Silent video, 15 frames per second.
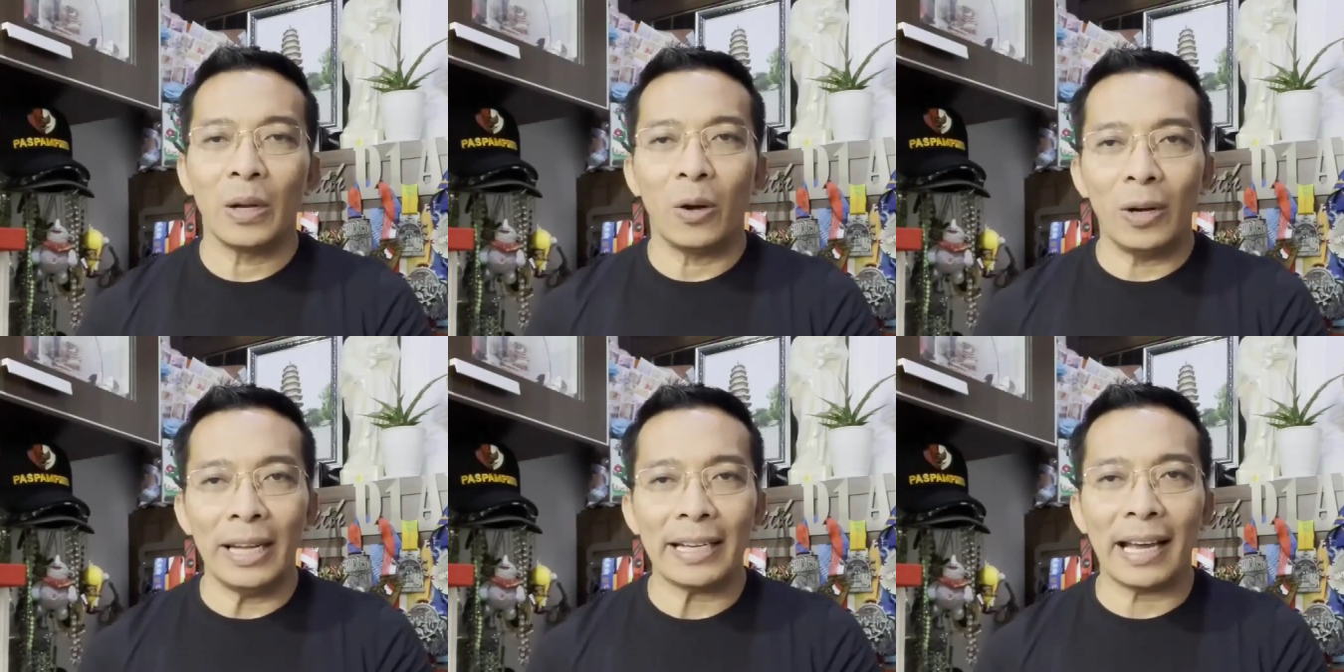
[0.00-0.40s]

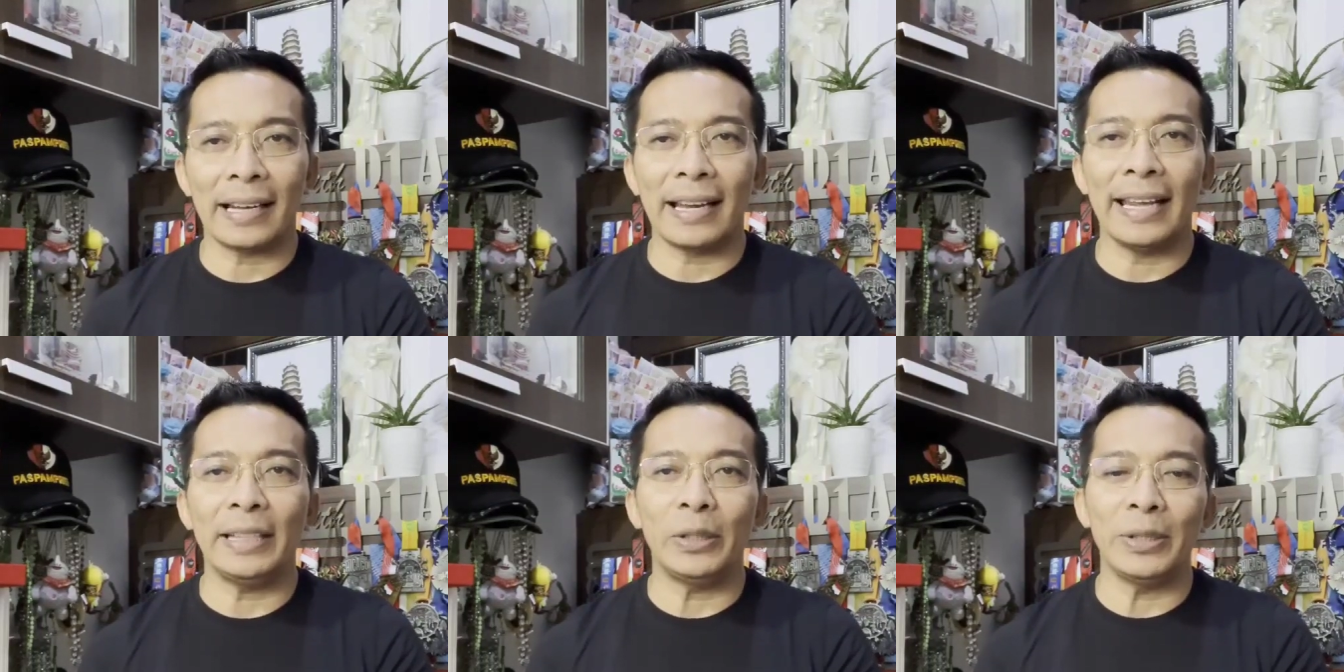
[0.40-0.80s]
Oleh
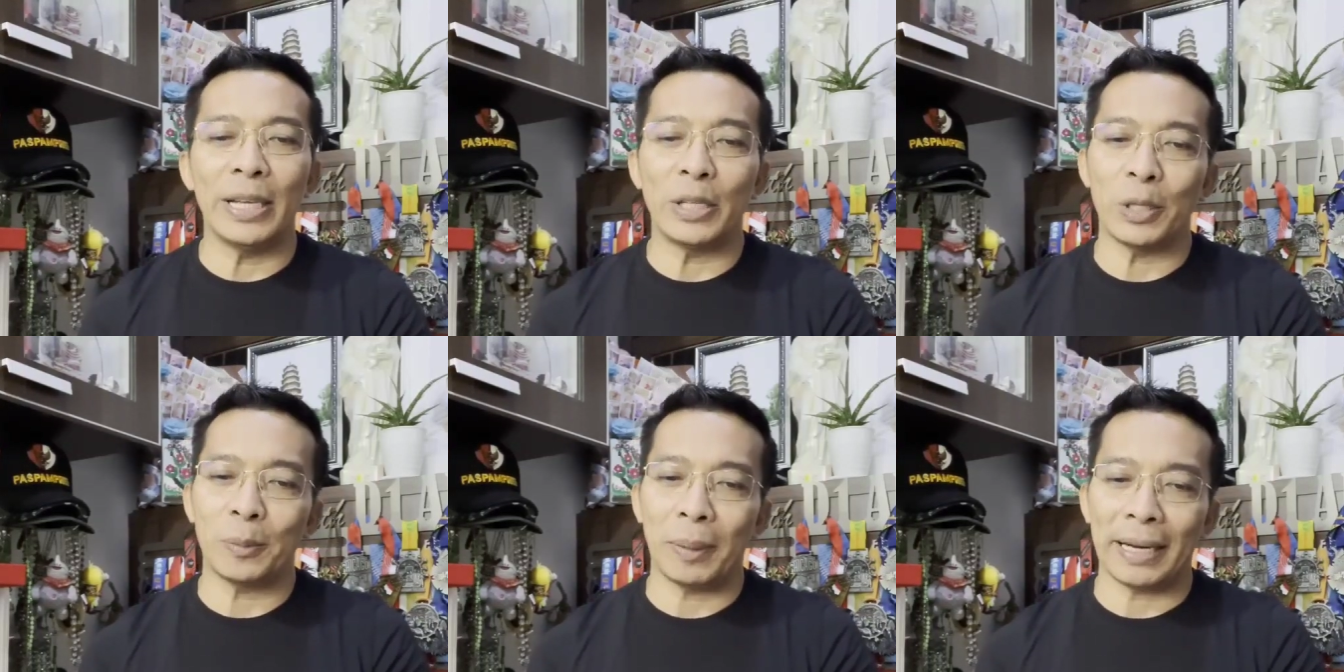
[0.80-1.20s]
karena itu
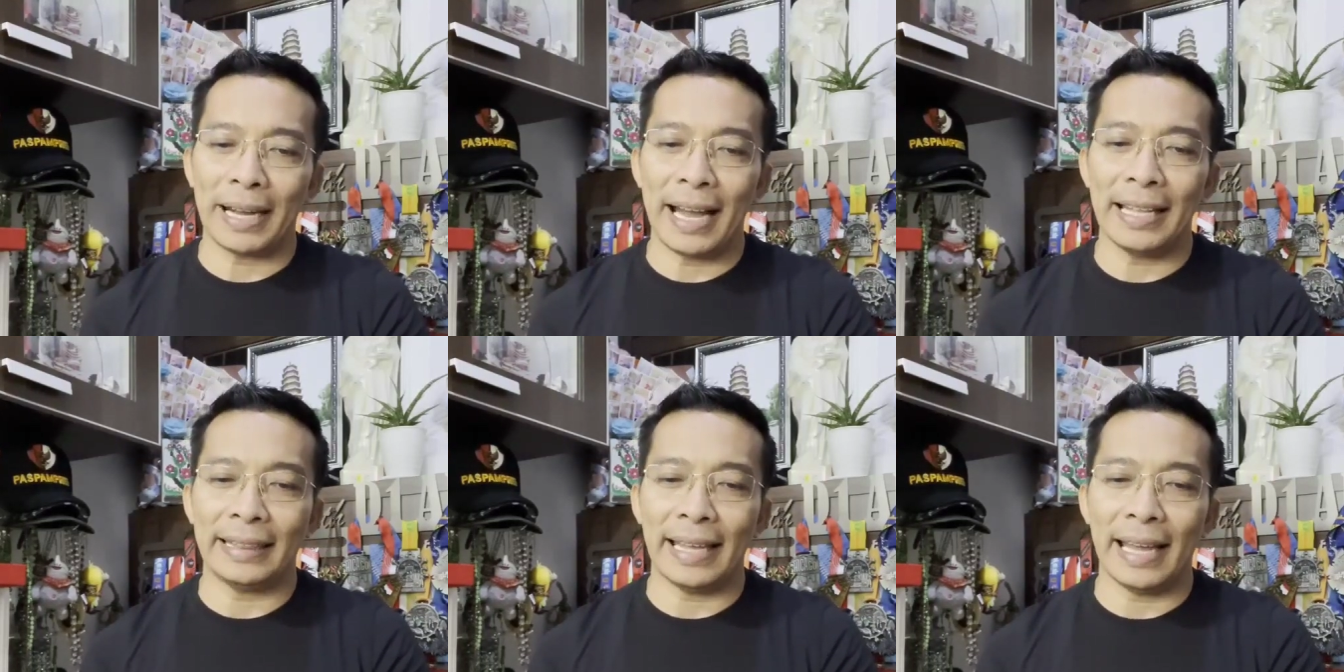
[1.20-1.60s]
Yesus
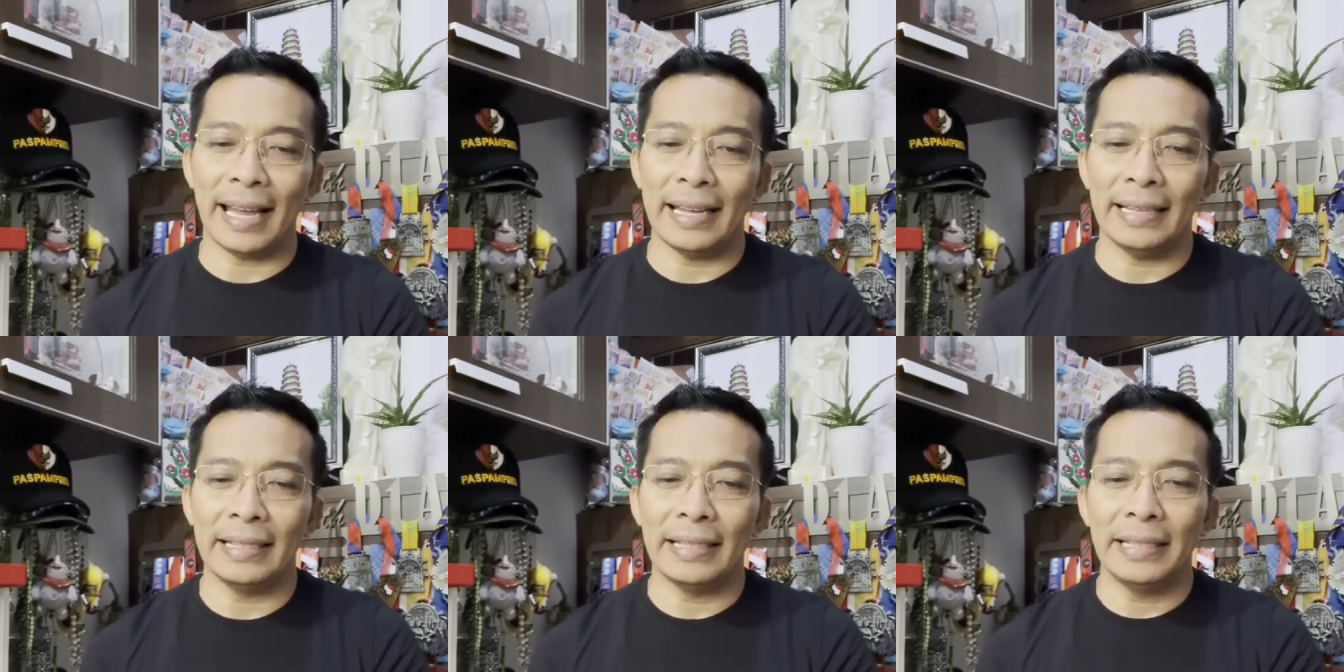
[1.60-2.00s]
berkata,